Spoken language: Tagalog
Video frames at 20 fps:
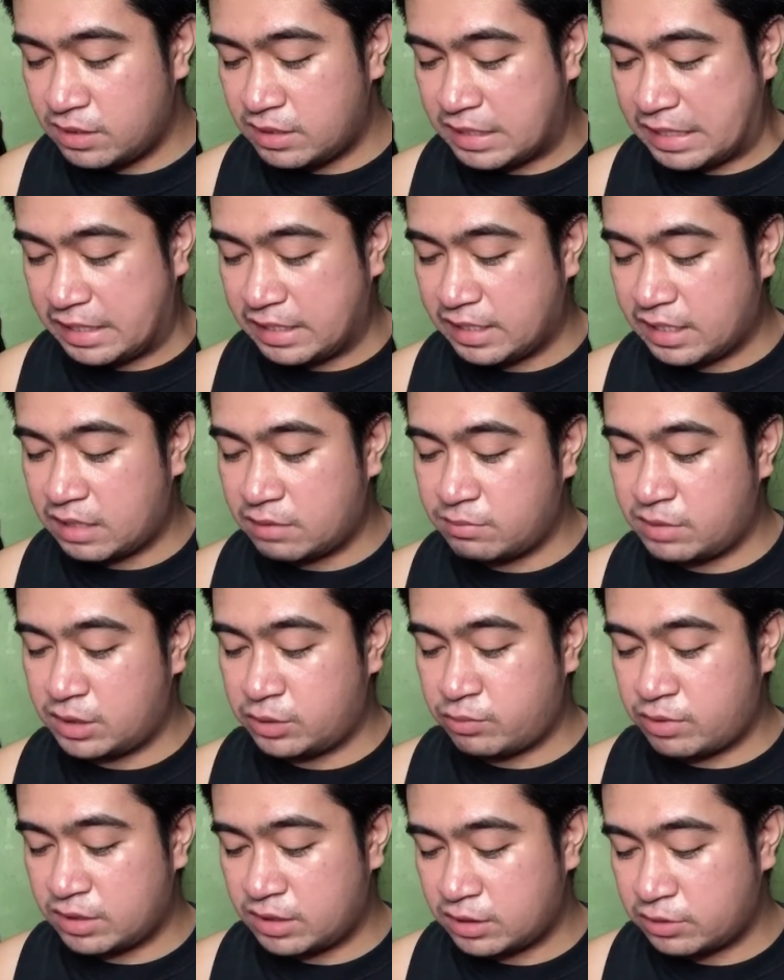like, yan, may
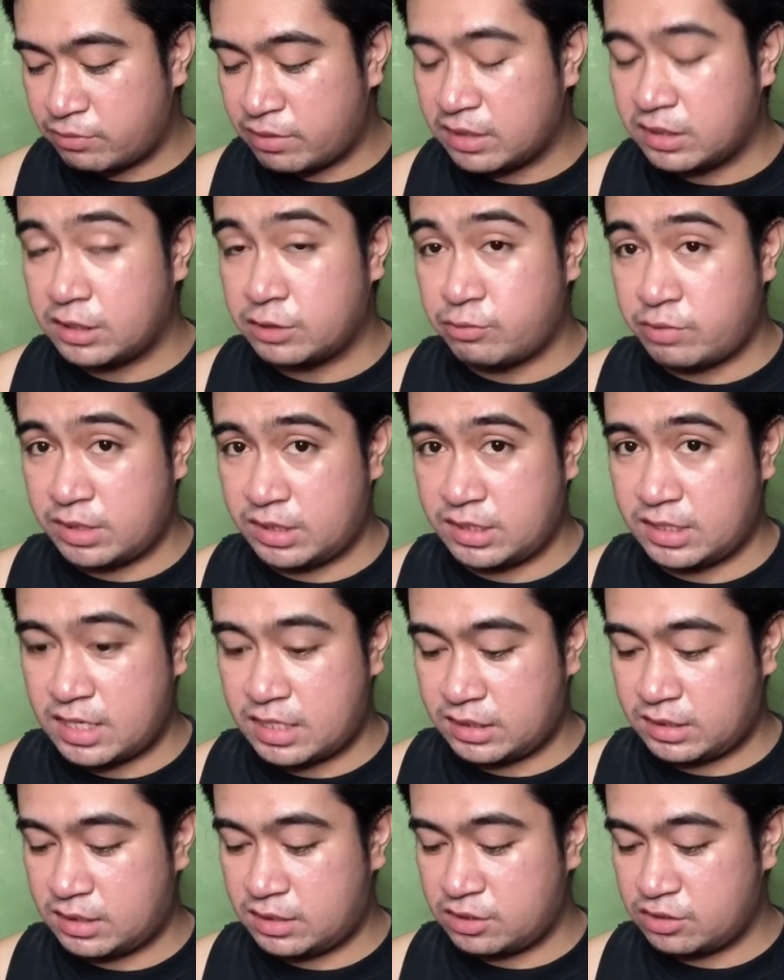2020,
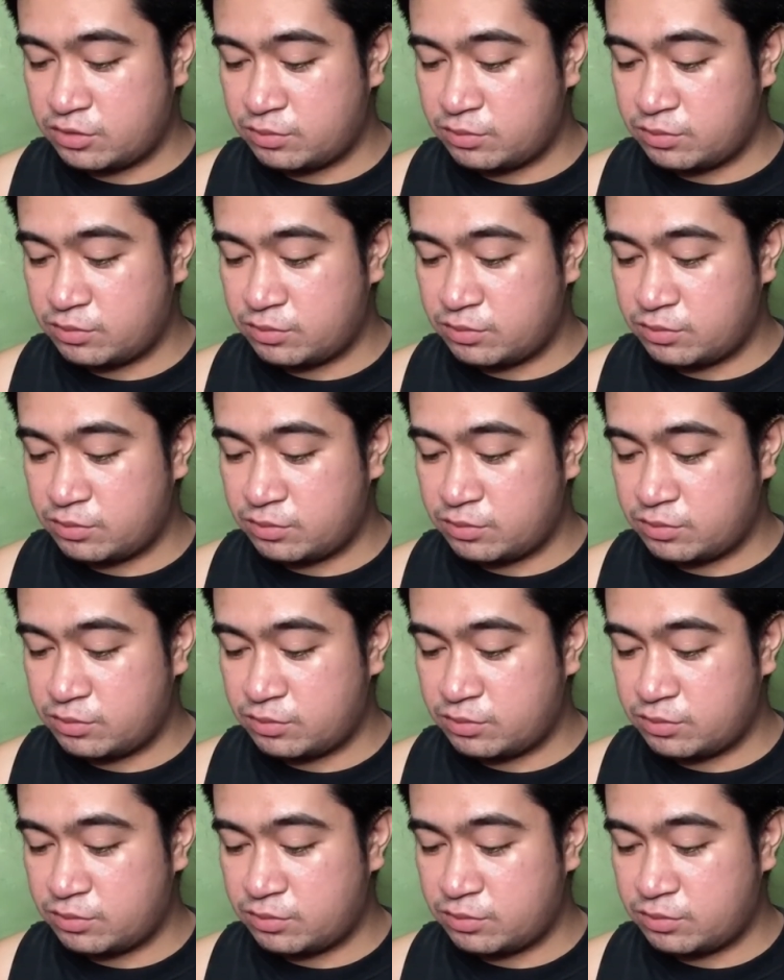2019.